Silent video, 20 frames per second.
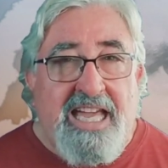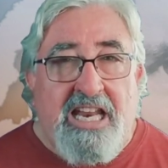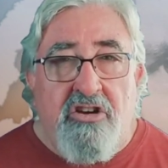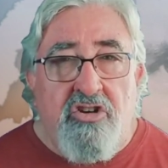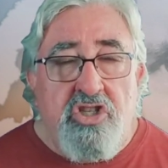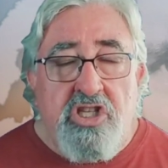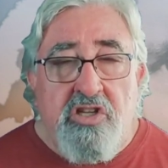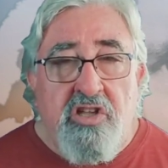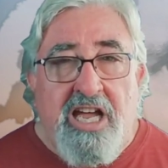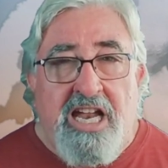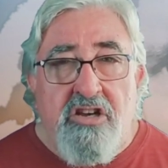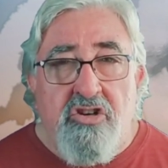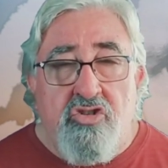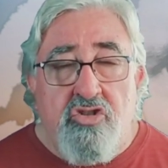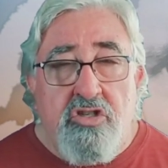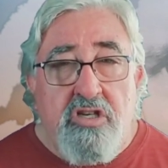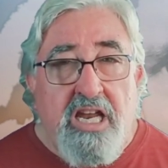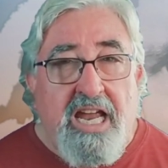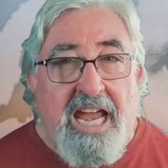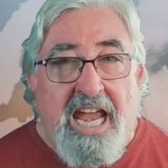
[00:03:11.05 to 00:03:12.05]
a los
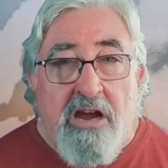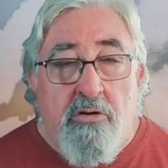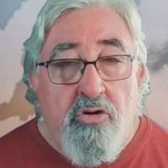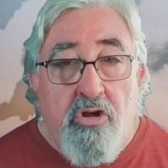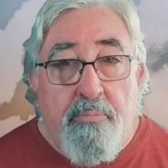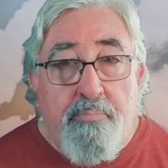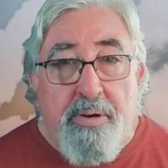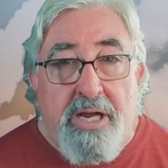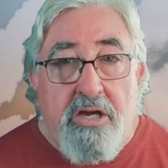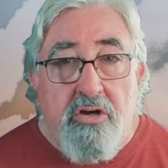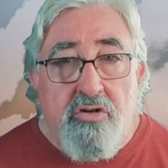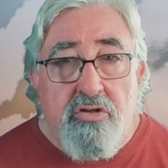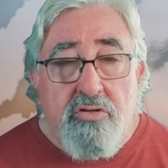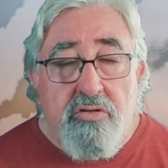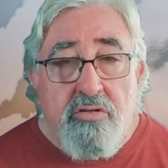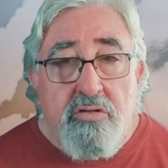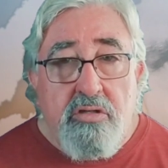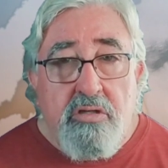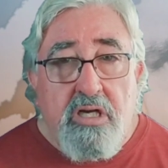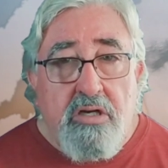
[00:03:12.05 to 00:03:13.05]
ciudadanos
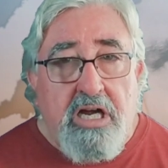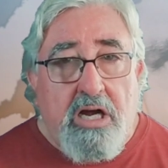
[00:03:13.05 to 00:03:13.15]
europeos,